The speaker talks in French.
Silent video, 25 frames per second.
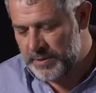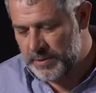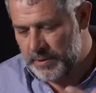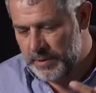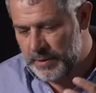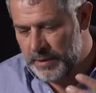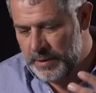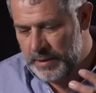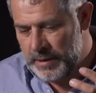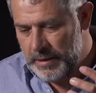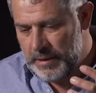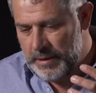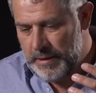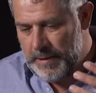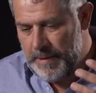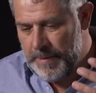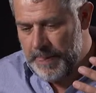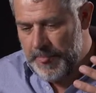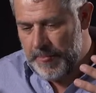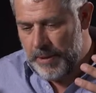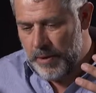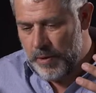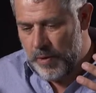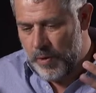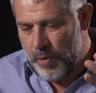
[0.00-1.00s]
que
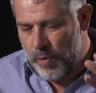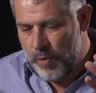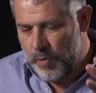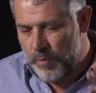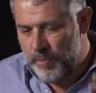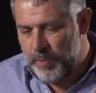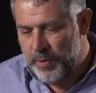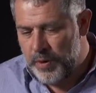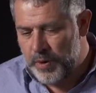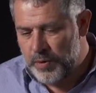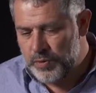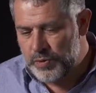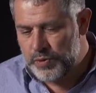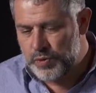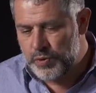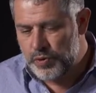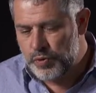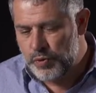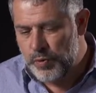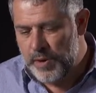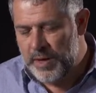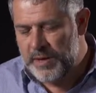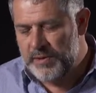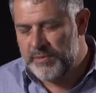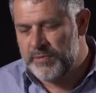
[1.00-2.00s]
on prend
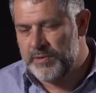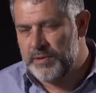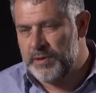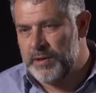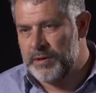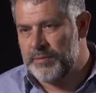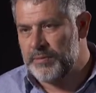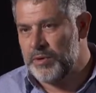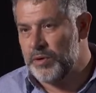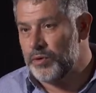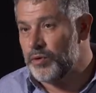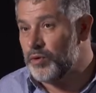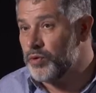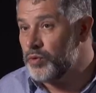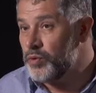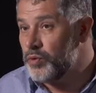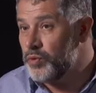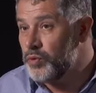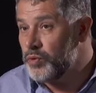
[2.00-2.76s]
soin finalement que